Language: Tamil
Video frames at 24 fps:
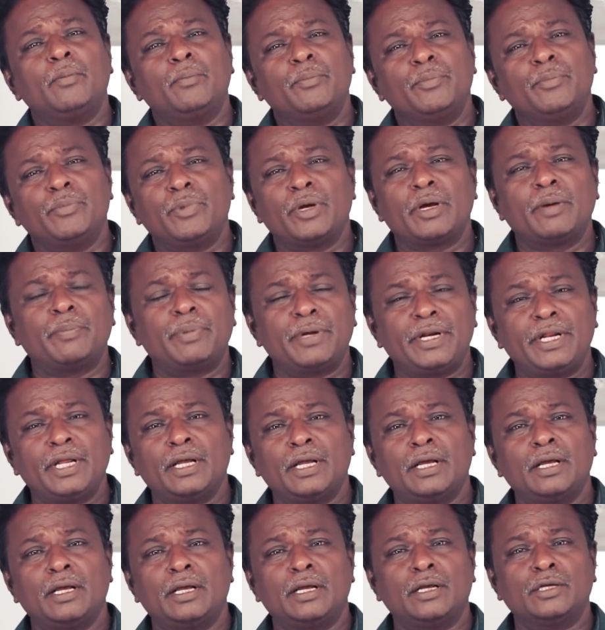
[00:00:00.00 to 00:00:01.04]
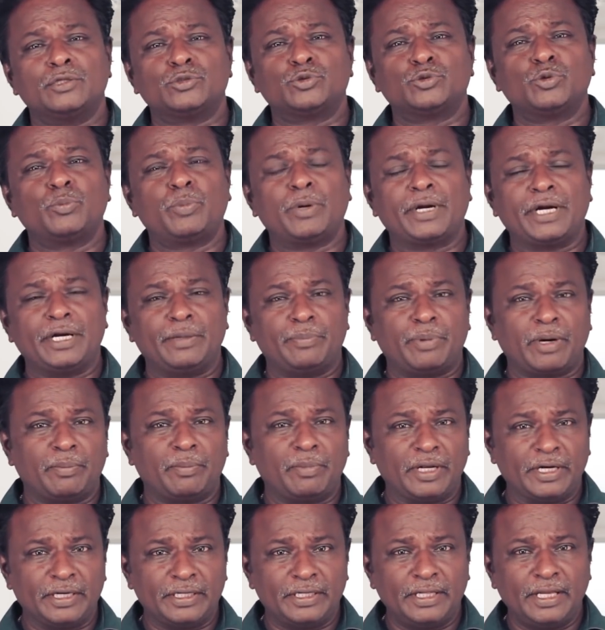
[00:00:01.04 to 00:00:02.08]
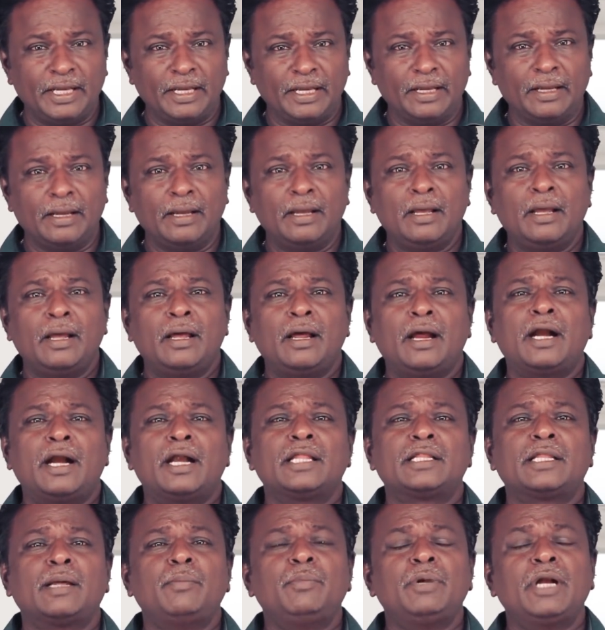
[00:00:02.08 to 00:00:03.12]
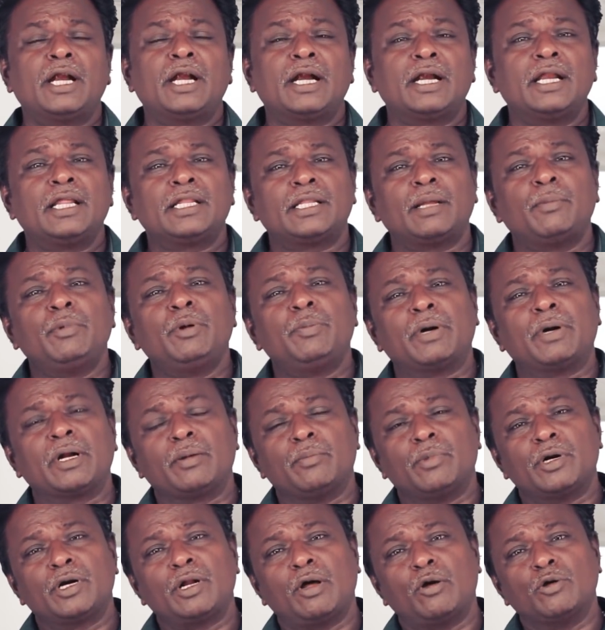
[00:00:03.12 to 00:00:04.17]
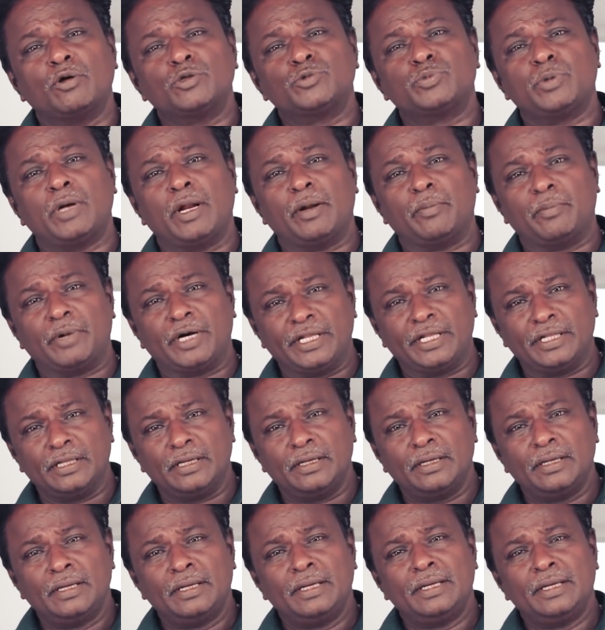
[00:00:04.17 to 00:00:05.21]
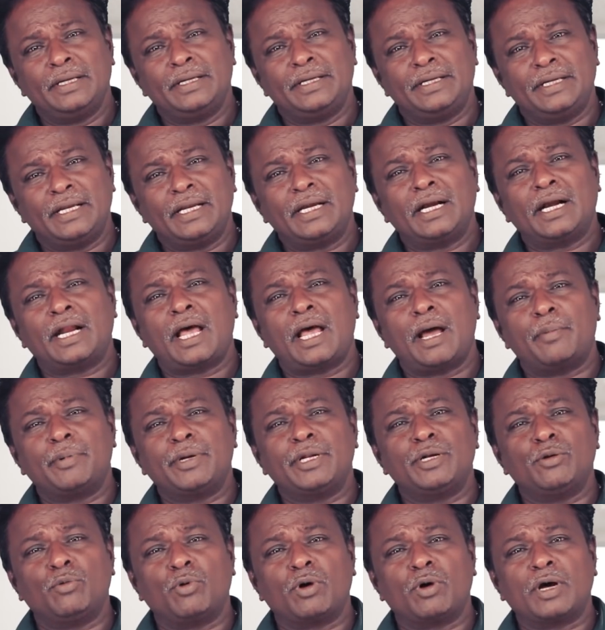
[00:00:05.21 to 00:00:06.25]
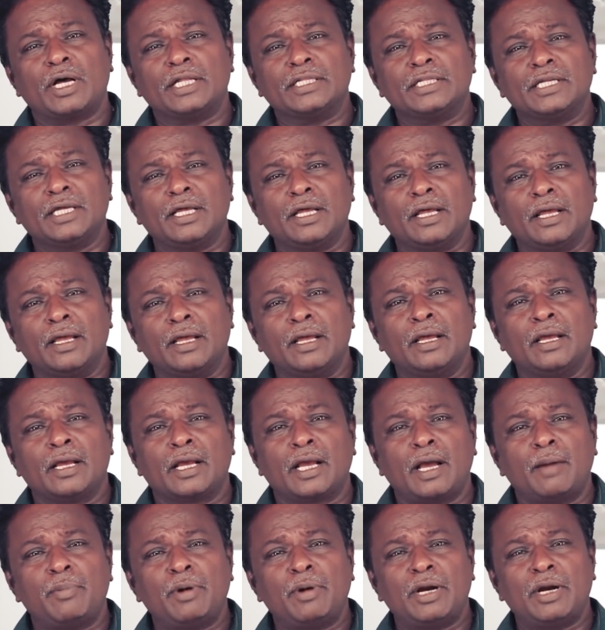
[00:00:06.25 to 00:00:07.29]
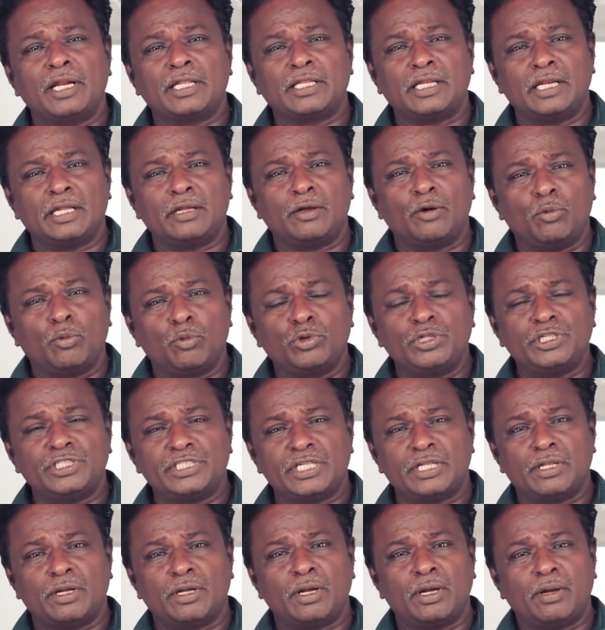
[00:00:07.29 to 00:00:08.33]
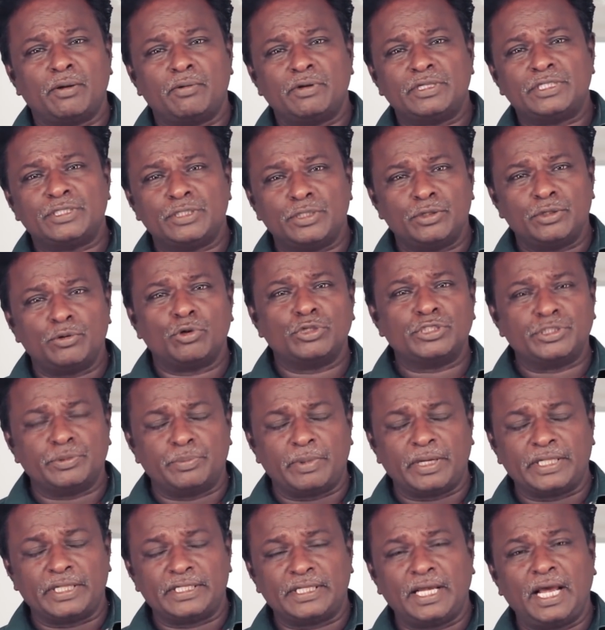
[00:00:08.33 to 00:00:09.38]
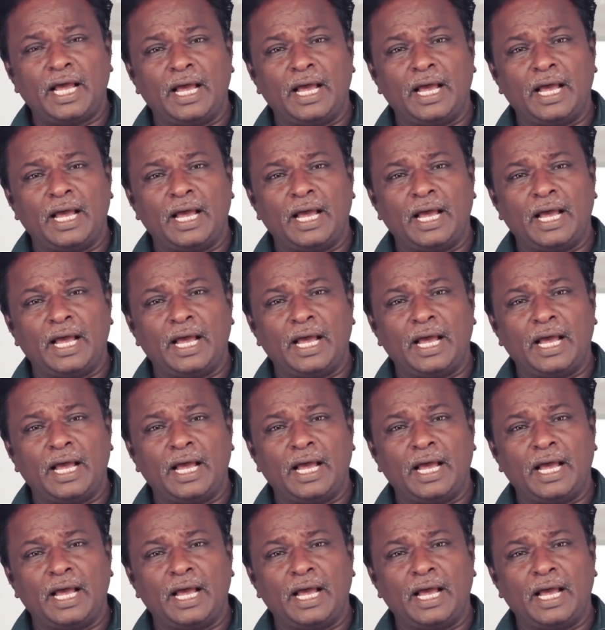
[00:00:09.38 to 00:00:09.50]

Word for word: மிகப்பெரிய சூப்பர் ஹிட் படமாக இருக்குது ஆனால் தமிழ்நாட்டில் தமிழ் படங்கள் மட்டும் ஹவுஸ்ஃபுல்லாக மாட்டேங்குது என்னடா அப்படின்னு உட்காந்து கபாலத்தில் உதிச்சதை வச்சு யோசித்து பார்த்தா